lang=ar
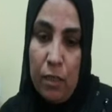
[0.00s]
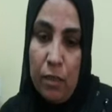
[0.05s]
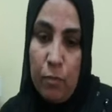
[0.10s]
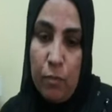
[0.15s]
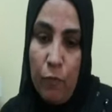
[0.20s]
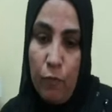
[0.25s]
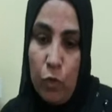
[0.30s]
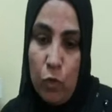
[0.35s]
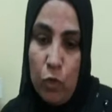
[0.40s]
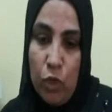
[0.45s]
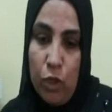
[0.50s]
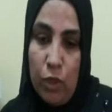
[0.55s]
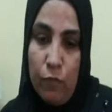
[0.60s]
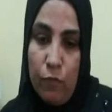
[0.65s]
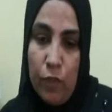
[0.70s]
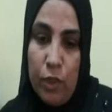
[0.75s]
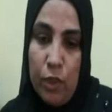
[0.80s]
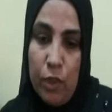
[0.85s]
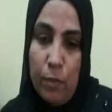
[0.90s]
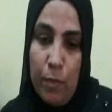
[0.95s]
المفروض ان
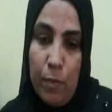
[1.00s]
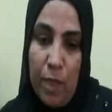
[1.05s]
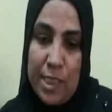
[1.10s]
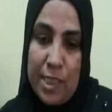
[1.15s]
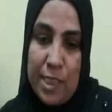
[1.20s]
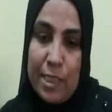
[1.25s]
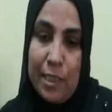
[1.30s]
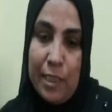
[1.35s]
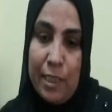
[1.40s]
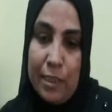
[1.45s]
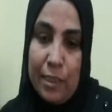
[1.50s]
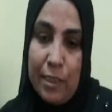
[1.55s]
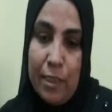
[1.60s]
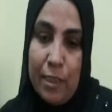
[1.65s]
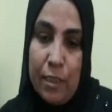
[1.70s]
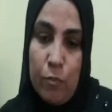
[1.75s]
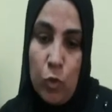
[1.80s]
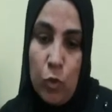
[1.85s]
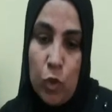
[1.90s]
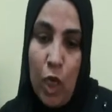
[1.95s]
في مصل
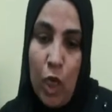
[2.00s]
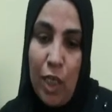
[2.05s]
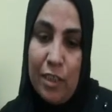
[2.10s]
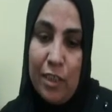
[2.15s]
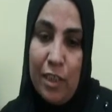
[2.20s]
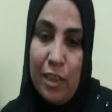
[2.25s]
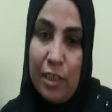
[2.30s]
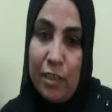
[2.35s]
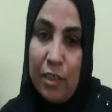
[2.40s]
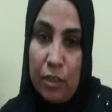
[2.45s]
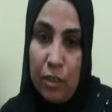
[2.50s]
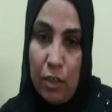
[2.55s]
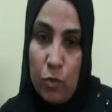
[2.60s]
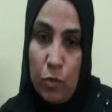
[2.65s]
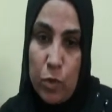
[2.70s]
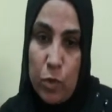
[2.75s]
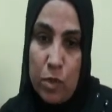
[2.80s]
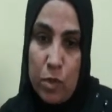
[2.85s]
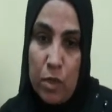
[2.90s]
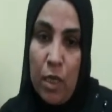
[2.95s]
مضاد
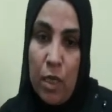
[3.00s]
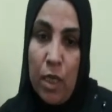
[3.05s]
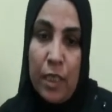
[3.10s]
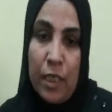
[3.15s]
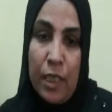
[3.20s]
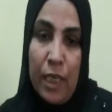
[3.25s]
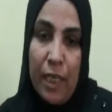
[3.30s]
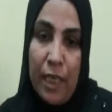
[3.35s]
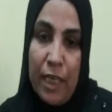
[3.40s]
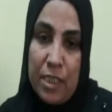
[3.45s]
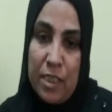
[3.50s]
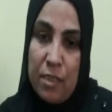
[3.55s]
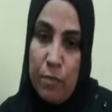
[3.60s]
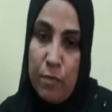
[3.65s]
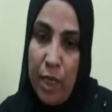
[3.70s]
للتيتانوس كان لازم